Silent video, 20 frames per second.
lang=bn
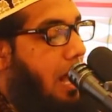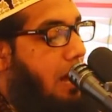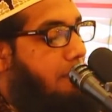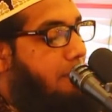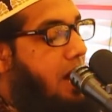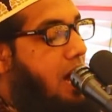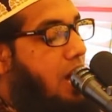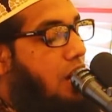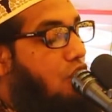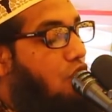
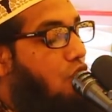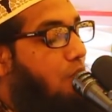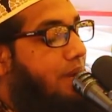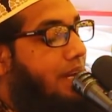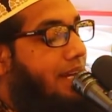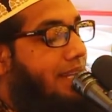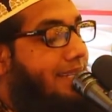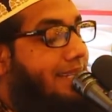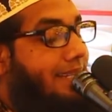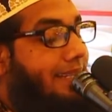আমার নবী
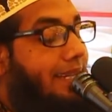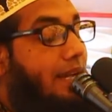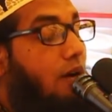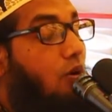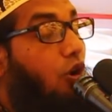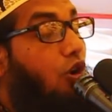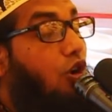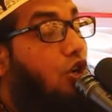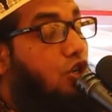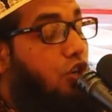নিজেকে
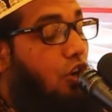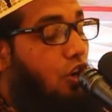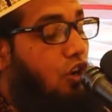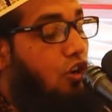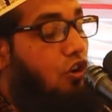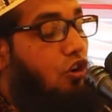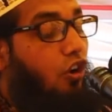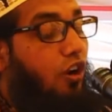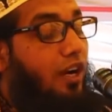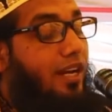অনুসরণ
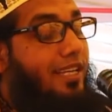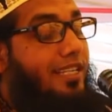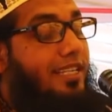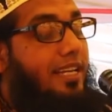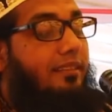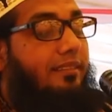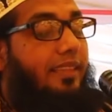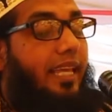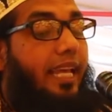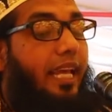করে
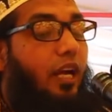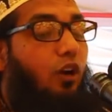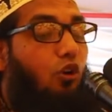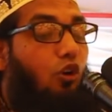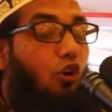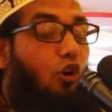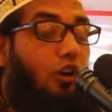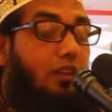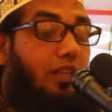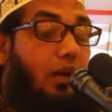নিজের থেকে
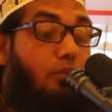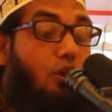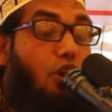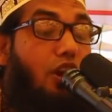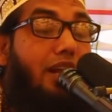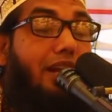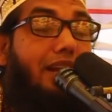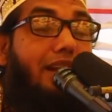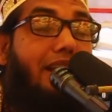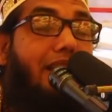কোনো কথা
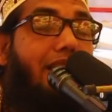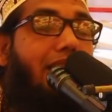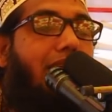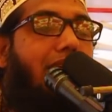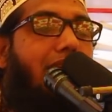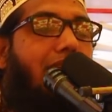বলেন না